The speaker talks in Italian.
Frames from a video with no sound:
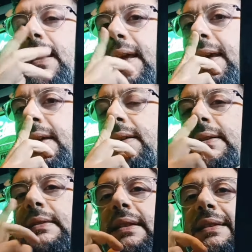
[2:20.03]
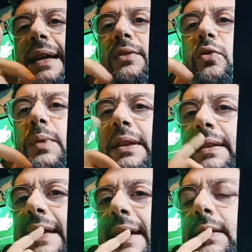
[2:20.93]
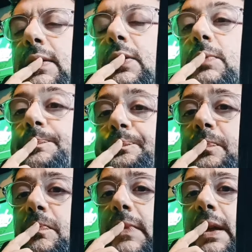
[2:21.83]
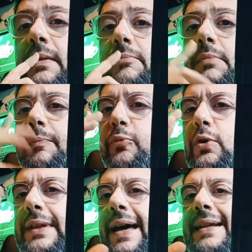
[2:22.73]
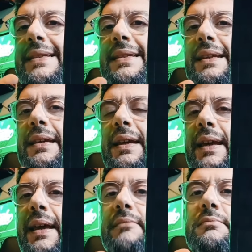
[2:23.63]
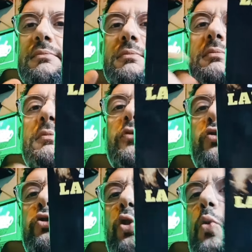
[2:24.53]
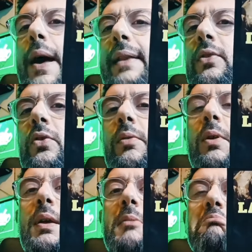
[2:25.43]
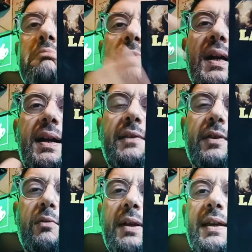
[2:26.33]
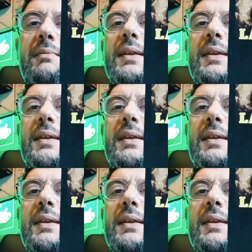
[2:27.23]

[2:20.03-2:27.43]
e se tanto mi dà tanto può darsi che non so quando, magari fra qualche